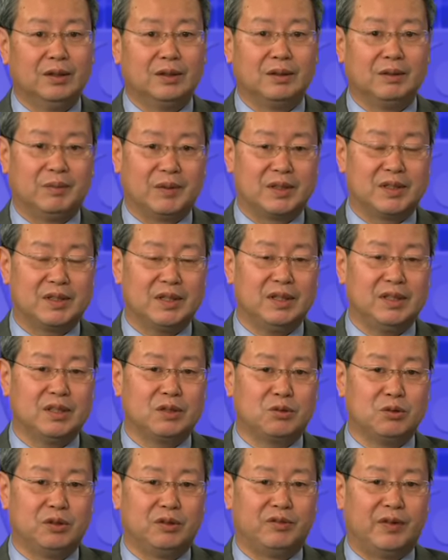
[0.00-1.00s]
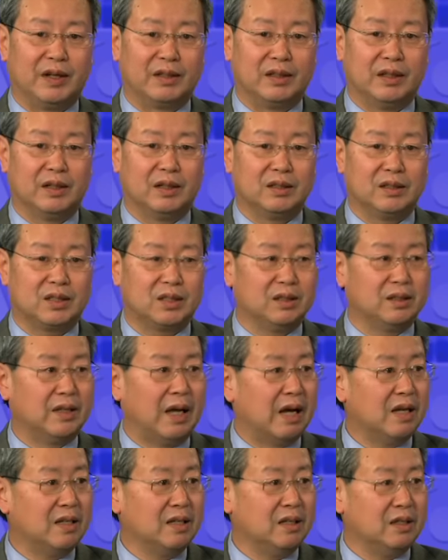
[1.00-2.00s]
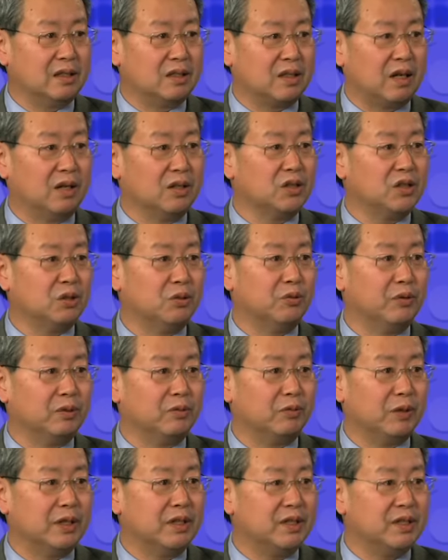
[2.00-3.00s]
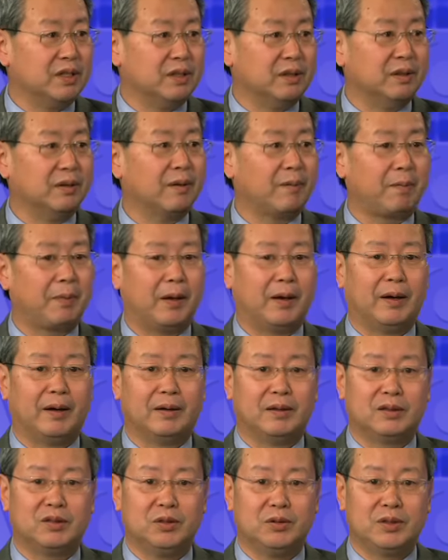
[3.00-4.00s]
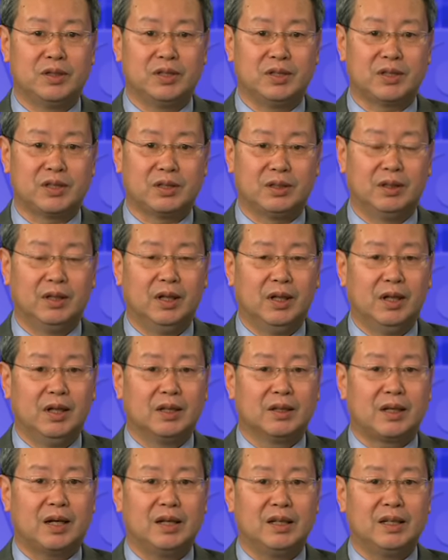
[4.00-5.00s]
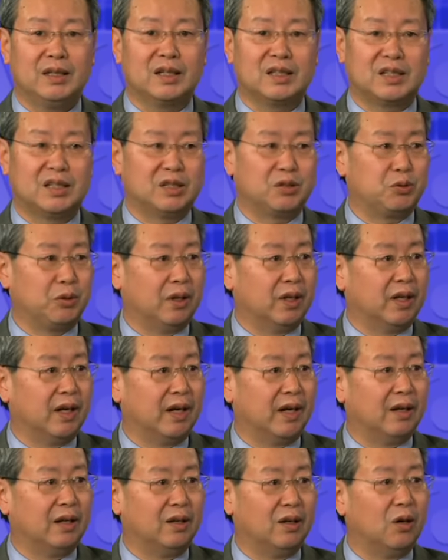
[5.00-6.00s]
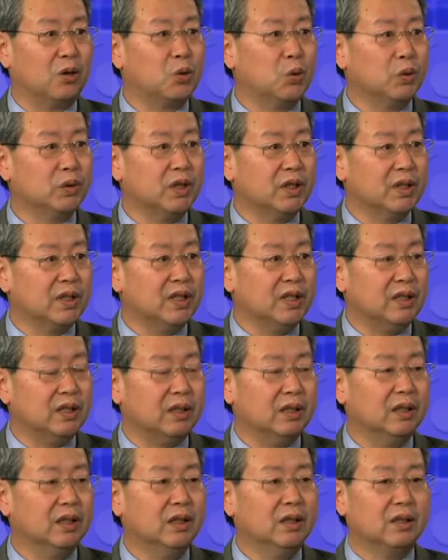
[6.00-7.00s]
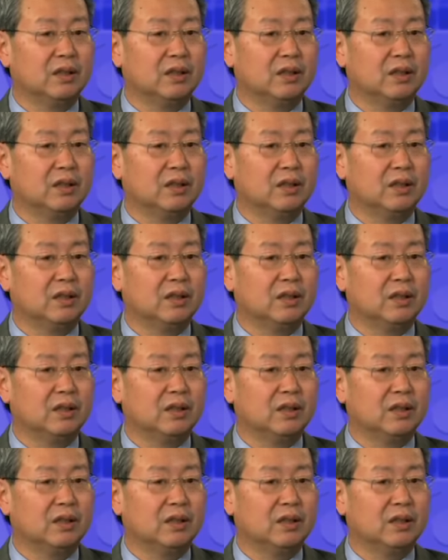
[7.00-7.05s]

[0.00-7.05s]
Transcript: 那么这些做法呢是难以长久为继的啊，尤其是它一个是损害劳工的利益，